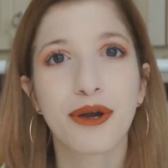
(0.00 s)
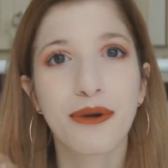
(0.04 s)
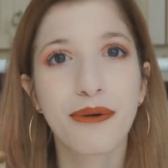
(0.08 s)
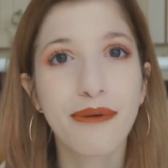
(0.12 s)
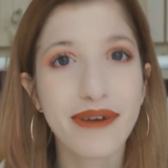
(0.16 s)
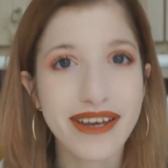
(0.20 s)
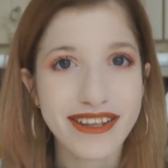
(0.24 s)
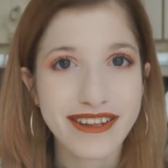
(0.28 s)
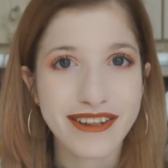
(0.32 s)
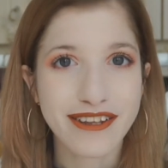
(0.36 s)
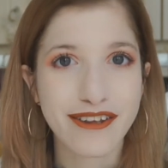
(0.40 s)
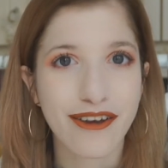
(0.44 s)

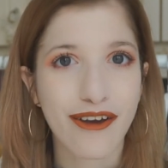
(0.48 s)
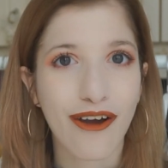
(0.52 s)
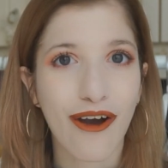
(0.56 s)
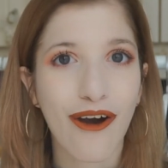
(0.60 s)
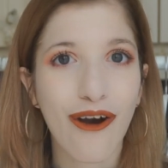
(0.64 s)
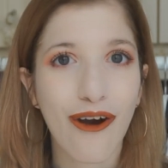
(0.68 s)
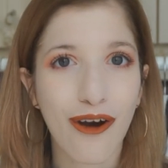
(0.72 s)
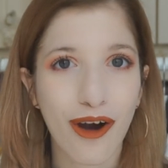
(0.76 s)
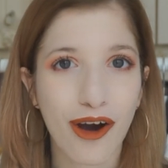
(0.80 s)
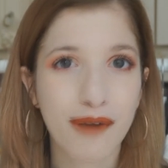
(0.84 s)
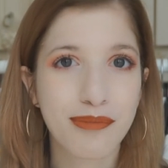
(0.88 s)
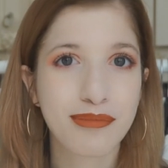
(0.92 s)
Quindi
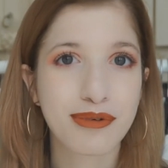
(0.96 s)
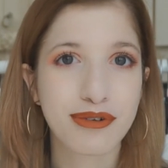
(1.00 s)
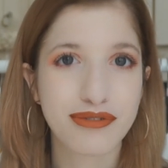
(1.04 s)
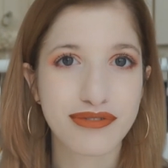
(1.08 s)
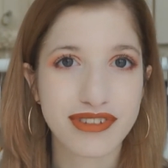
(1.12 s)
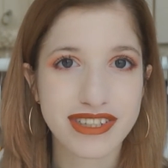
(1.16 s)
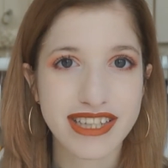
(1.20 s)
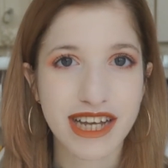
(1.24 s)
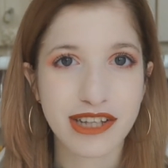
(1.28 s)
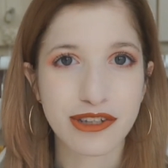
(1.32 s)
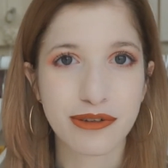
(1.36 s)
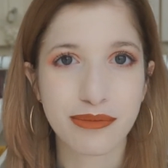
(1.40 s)
ho
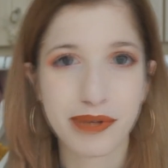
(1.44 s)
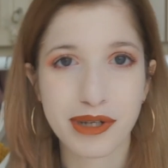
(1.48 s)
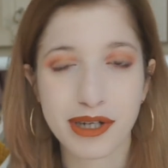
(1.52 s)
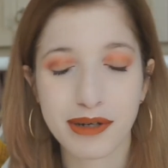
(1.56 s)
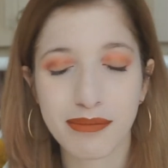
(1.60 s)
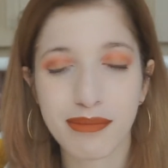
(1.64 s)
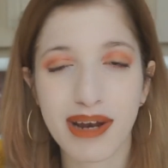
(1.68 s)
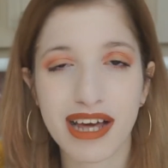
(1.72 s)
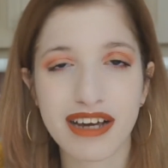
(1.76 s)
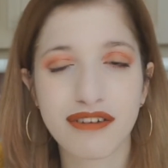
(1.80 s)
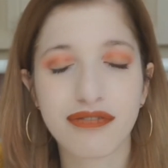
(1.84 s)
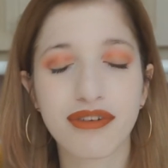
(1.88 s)
approfittato per
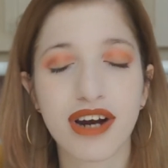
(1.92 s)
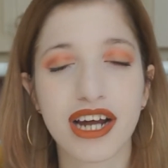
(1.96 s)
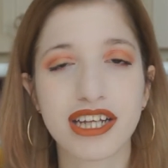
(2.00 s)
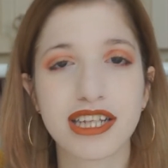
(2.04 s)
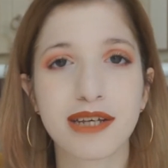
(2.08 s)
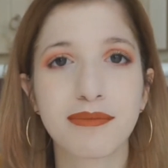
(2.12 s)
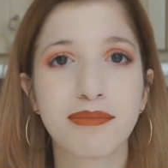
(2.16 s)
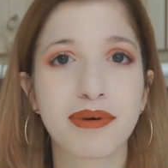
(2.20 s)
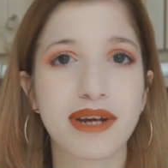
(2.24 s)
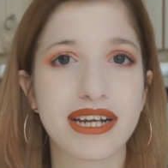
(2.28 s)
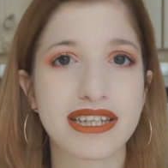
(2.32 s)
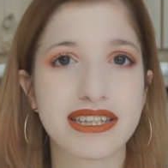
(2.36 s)
il Black
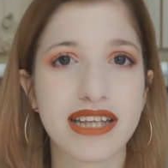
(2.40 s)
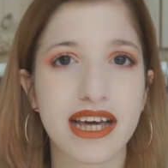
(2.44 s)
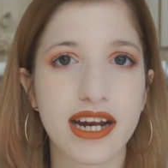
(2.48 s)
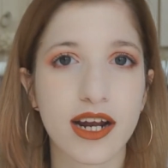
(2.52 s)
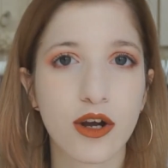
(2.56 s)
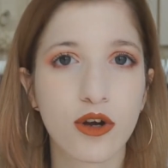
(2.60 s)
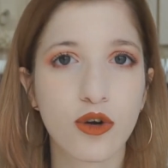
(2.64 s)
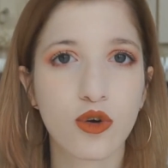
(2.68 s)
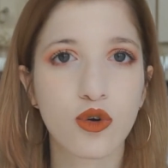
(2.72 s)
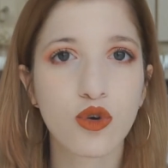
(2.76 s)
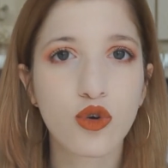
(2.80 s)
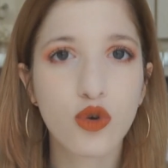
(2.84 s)
Friday per andare
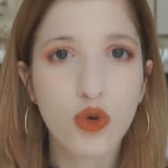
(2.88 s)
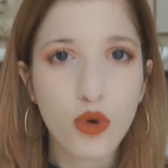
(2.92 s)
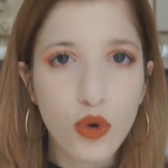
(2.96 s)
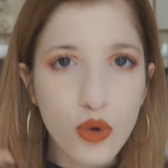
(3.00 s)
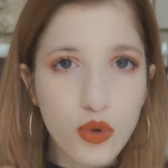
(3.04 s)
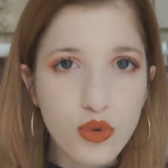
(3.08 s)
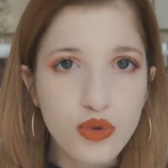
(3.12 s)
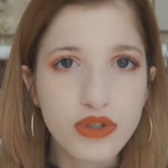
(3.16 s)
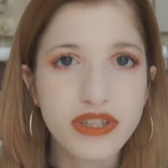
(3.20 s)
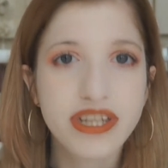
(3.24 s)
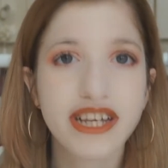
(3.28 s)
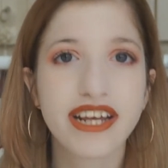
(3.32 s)
a
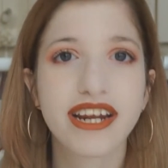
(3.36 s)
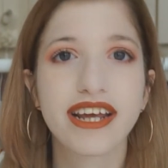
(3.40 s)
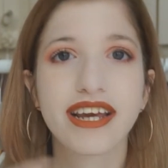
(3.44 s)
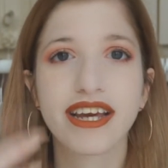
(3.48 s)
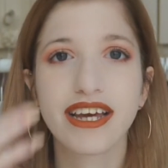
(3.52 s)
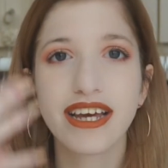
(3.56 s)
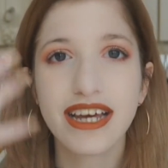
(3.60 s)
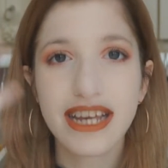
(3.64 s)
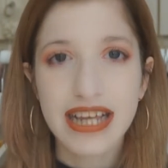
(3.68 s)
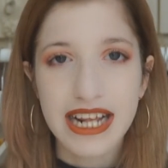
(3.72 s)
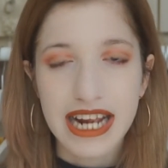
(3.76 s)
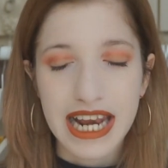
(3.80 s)

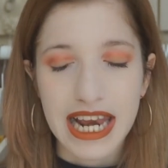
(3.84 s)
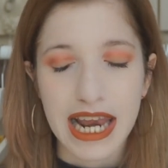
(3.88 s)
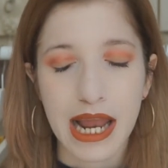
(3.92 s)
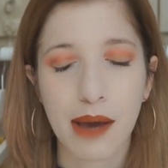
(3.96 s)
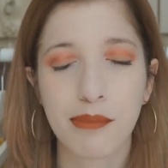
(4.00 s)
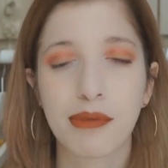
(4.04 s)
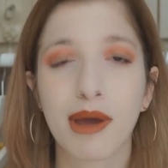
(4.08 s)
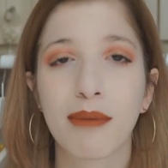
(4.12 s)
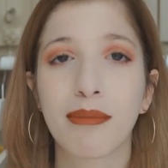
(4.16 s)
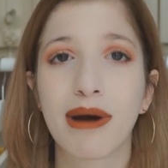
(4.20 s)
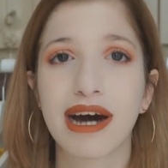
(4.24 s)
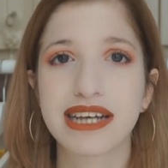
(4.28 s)
concludere la
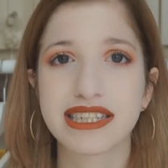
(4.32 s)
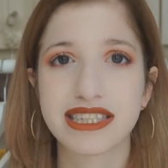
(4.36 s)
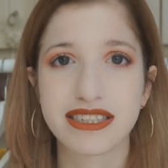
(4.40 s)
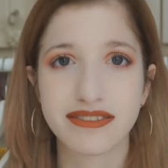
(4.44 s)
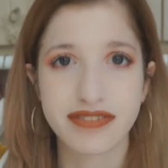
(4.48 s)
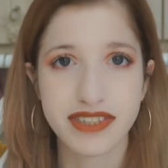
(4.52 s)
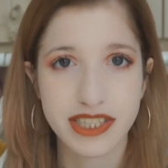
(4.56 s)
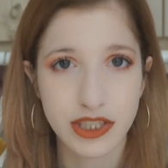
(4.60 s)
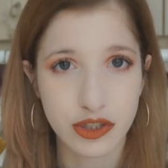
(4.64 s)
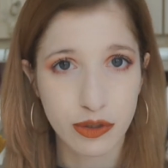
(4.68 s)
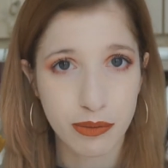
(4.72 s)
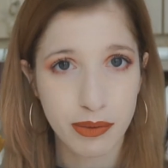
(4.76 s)
mia base
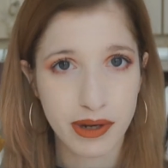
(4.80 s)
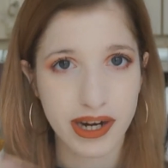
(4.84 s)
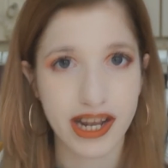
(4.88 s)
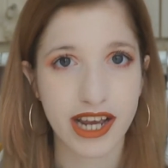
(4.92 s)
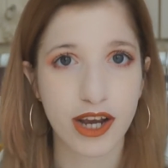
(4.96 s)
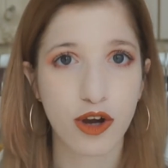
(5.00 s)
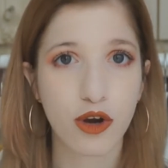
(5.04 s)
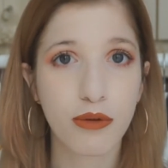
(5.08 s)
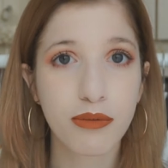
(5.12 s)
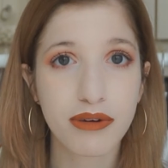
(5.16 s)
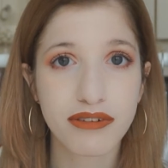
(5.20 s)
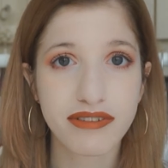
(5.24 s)
viso,
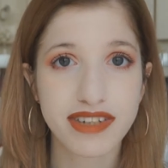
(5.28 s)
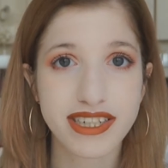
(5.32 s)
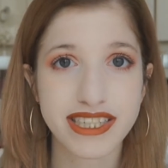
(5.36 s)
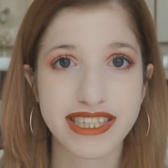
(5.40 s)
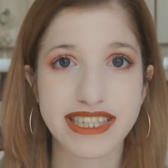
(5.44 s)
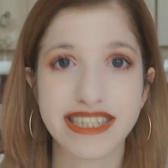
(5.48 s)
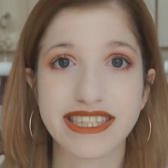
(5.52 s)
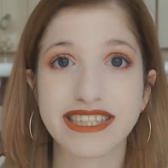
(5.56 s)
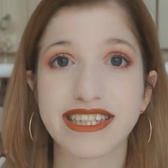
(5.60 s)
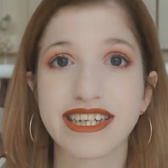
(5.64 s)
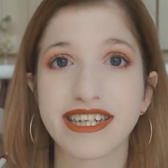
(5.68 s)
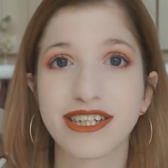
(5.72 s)
perché come
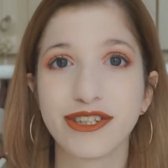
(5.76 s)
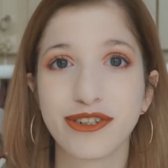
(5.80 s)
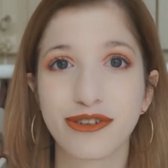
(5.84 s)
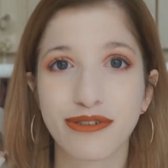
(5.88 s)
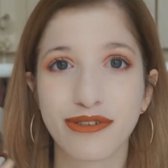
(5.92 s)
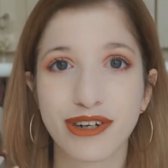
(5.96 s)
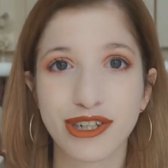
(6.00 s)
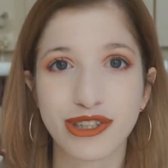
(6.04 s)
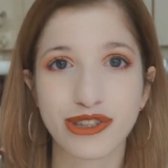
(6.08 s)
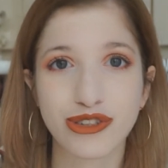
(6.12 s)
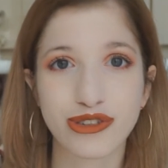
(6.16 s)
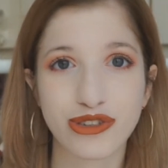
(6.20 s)
vedete io
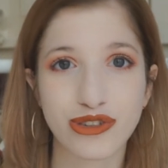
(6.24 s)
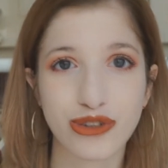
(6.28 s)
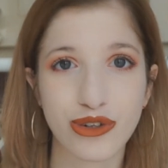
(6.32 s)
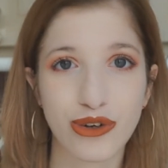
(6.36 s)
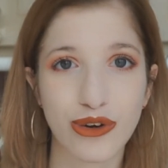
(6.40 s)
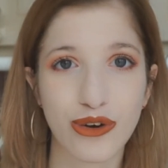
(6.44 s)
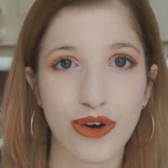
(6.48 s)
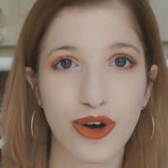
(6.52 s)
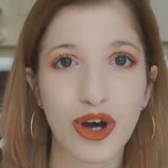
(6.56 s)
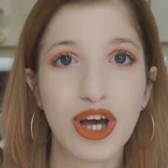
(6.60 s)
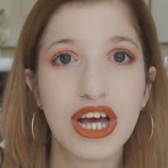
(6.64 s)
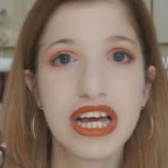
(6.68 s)
faccio
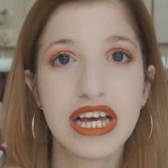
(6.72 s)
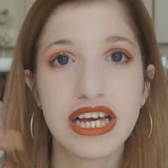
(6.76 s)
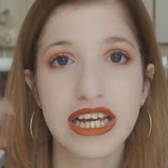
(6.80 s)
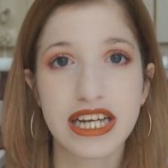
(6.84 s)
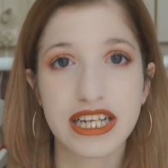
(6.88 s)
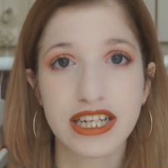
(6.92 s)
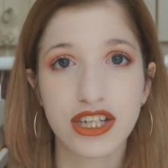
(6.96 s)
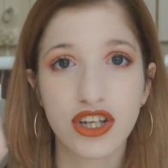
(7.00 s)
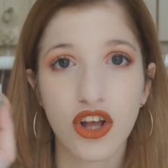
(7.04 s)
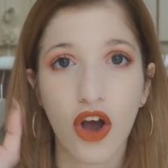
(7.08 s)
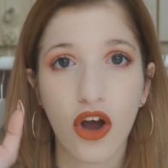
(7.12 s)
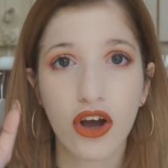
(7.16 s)
solo
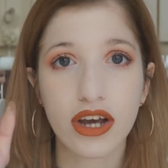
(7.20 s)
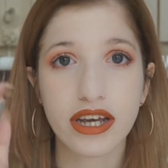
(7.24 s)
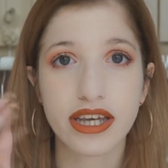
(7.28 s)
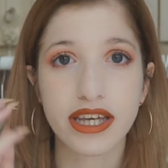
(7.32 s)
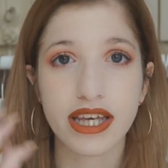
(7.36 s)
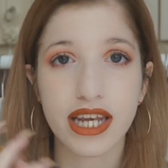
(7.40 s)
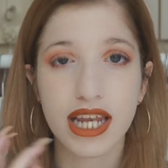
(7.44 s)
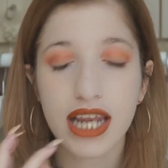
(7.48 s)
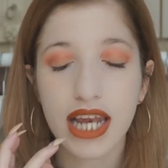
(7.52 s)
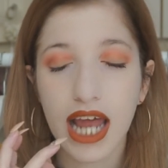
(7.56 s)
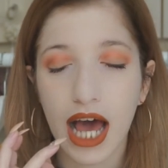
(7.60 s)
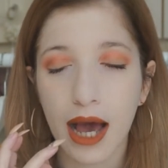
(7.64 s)
gli
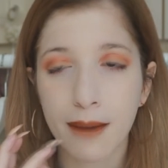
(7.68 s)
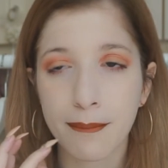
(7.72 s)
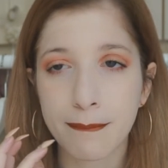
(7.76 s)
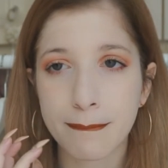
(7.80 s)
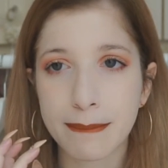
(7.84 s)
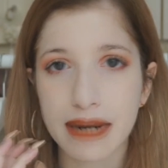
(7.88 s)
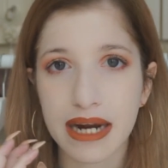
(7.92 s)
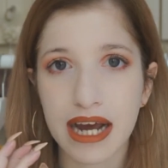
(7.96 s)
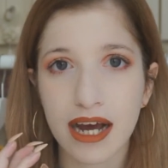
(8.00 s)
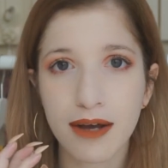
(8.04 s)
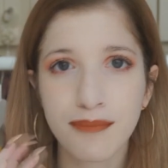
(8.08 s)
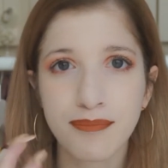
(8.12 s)
occhi, le
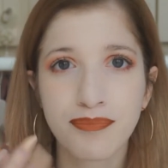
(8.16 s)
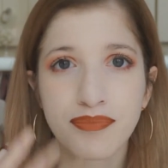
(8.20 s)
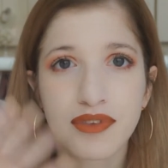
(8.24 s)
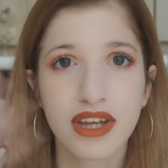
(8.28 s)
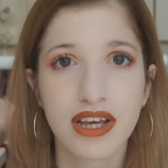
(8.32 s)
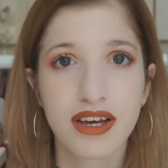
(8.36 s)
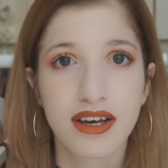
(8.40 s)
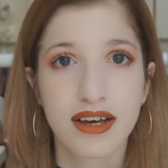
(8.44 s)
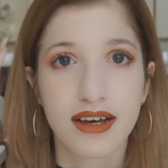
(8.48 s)
labbra,